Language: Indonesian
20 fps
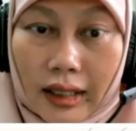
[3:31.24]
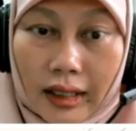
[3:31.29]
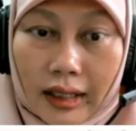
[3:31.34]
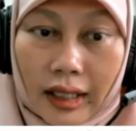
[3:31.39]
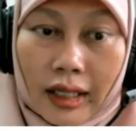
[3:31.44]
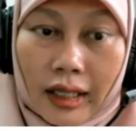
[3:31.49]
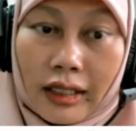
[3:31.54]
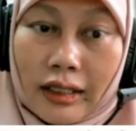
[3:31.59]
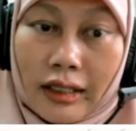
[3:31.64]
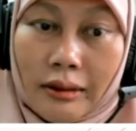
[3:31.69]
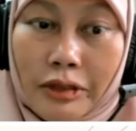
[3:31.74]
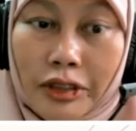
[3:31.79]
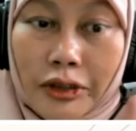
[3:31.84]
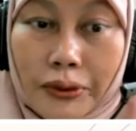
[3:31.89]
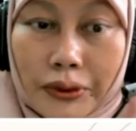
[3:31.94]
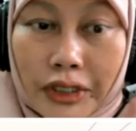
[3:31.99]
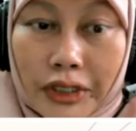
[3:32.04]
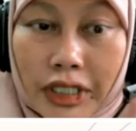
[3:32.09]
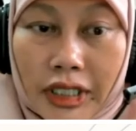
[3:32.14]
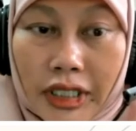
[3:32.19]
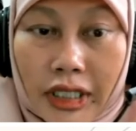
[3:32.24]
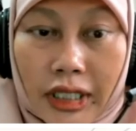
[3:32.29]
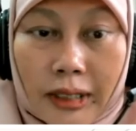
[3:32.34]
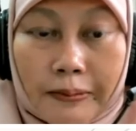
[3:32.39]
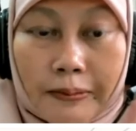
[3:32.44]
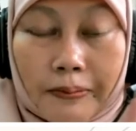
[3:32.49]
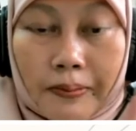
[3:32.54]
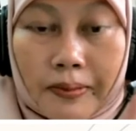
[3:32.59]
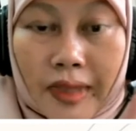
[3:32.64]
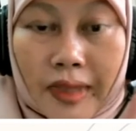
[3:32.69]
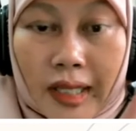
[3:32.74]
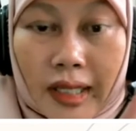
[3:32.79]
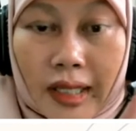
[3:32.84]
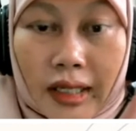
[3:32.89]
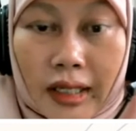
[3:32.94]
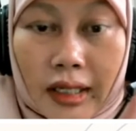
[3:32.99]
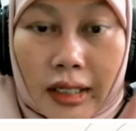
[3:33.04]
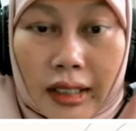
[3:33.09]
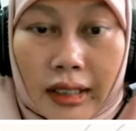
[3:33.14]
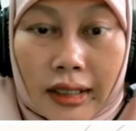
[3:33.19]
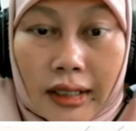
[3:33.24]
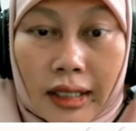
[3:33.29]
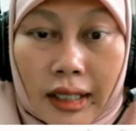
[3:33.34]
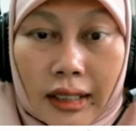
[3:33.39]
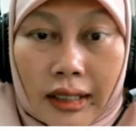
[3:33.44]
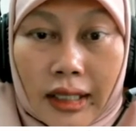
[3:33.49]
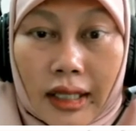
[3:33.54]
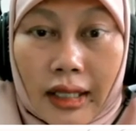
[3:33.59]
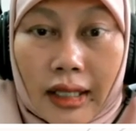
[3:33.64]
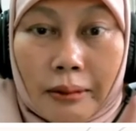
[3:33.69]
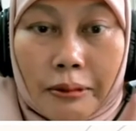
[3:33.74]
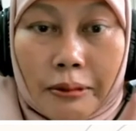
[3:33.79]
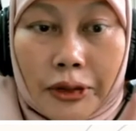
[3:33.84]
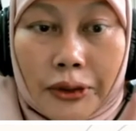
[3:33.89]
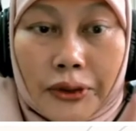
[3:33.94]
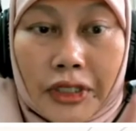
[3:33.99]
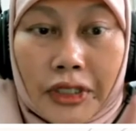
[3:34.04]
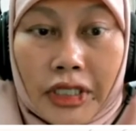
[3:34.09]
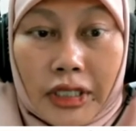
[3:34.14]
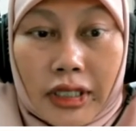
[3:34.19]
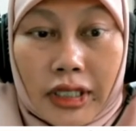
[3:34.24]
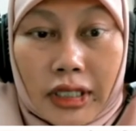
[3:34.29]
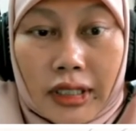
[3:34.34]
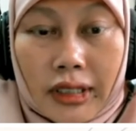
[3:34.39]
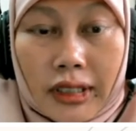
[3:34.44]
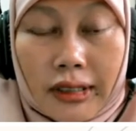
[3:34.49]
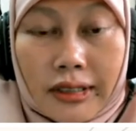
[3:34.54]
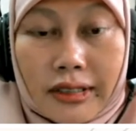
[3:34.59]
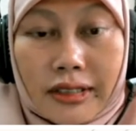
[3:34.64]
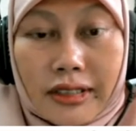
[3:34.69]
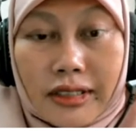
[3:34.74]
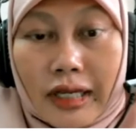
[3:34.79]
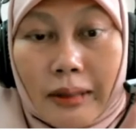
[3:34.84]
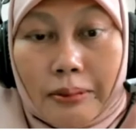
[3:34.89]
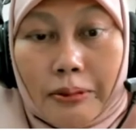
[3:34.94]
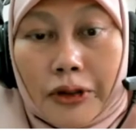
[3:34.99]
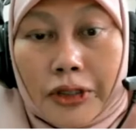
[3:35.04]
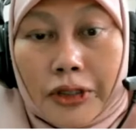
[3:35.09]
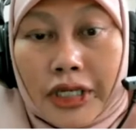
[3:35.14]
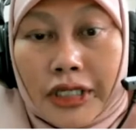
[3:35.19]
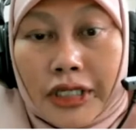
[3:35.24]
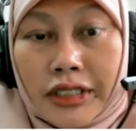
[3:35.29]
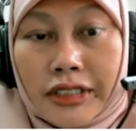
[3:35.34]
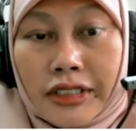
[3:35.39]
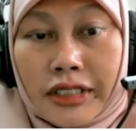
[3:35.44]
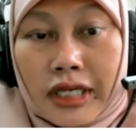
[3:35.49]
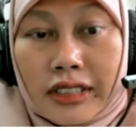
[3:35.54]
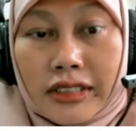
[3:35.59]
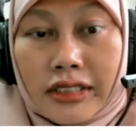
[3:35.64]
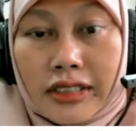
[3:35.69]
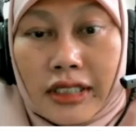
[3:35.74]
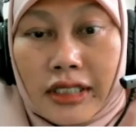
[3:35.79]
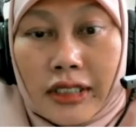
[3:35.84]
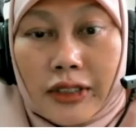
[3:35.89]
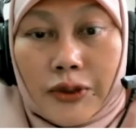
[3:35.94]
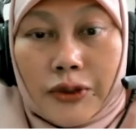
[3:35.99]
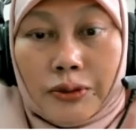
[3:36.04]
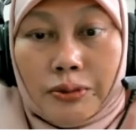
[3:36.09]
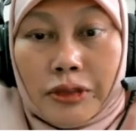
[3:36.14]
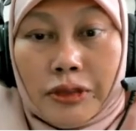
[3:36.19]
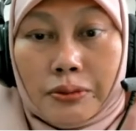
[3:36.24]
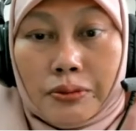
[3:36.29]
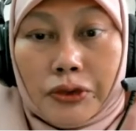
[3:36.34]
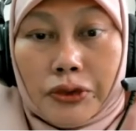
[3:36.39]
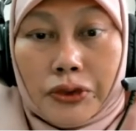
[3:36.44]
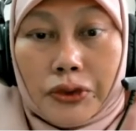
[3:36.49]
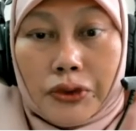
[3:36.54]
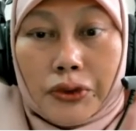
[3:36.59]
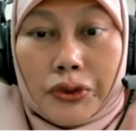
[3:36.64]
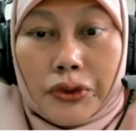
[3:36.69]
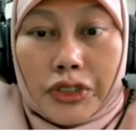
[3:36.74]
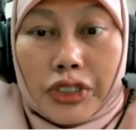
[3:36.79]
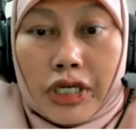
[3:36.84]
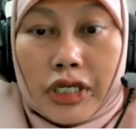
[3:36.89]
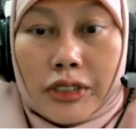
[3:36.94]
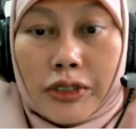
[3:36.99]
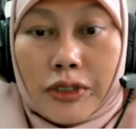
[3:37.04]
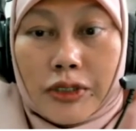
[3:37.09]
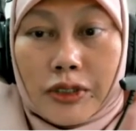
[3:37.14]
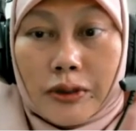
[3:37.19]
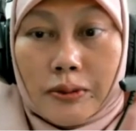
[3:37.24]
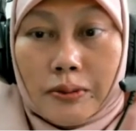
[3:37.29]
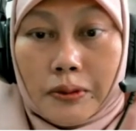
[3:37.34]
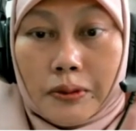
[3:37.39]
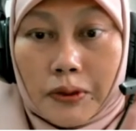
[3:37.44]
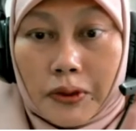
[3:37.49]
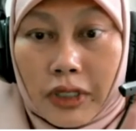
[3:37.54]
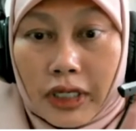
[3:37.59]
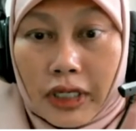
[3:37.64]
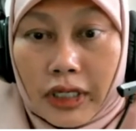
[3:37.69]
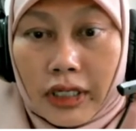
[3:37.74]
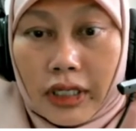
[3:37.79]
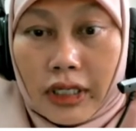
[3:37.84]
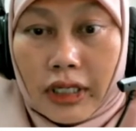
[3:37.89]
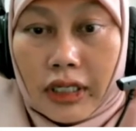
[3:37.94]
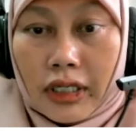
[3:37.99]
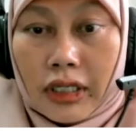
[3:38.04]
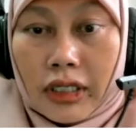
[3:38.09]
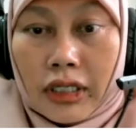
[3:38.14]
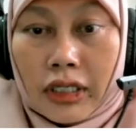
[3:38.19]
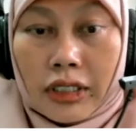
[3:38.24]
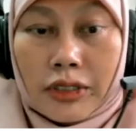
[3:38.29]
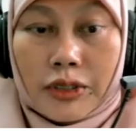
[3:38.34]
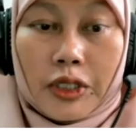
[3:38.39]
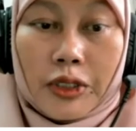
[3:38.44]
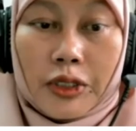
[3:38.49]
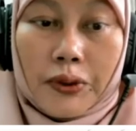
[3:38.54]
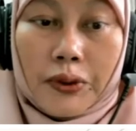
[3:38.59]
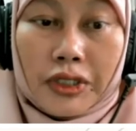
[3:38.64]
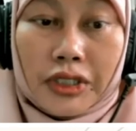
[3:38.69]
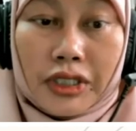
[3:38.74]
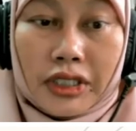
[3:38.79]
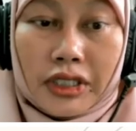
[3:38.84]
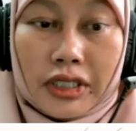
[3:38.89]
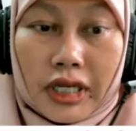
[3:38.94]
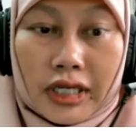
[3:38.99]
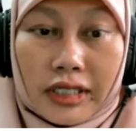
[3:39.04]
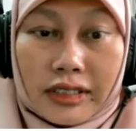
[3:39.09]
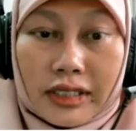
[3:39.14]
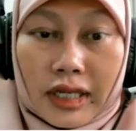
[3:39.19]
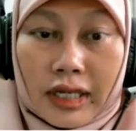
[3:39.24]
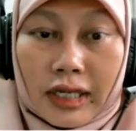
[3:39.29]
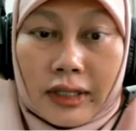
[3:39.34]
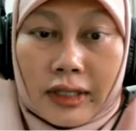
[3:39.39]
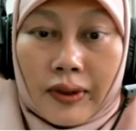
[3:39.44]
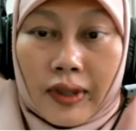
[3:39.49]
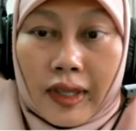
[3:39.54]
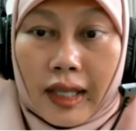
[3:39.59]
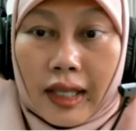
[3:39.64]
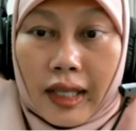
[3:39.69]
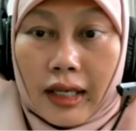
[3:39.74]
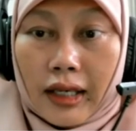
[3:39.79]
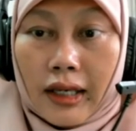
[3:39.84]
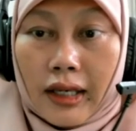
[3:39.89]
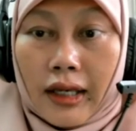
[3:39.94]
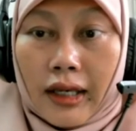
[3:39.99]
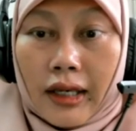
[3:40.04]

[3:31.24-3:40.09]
Nah ini bentuk lini. Nah dalam bentuk lini setiap organisasi itu membutuhkan sebuah uh, suatu ketegasan ya.